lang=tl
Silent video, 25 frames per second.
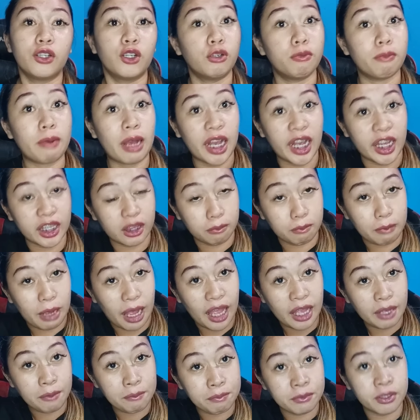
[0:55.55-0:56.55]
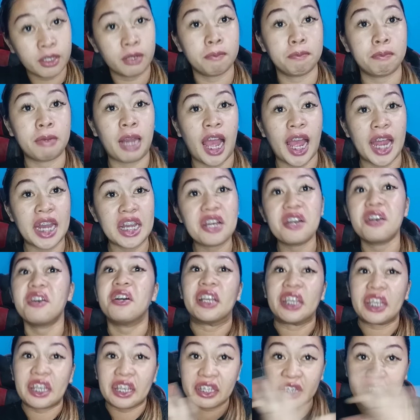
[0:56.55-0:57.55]
Umangat ba yung
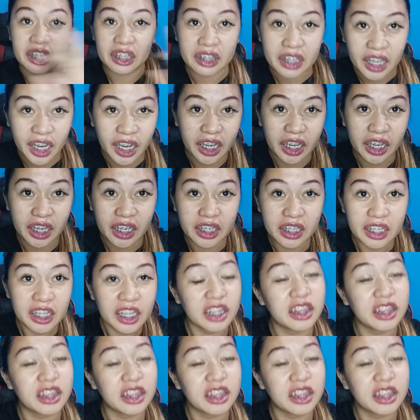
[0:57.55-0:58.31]
plano? Hindi.